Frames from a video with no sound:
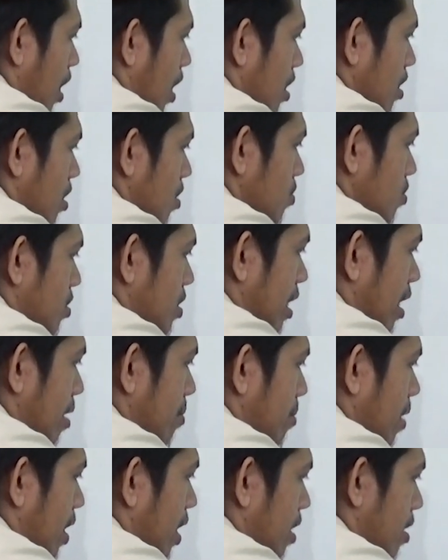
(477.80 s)
atau
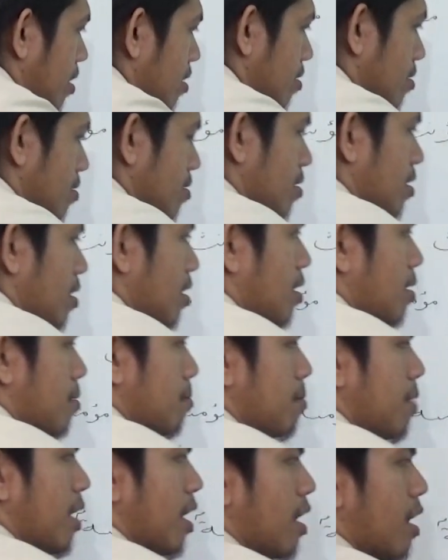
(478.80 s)
jamak,
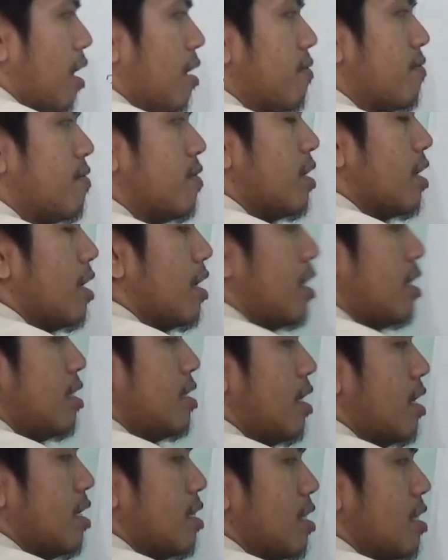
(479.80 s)
maka
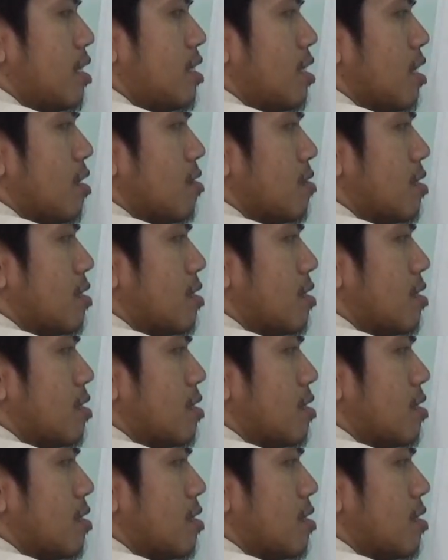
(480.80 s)
fiilnya tidak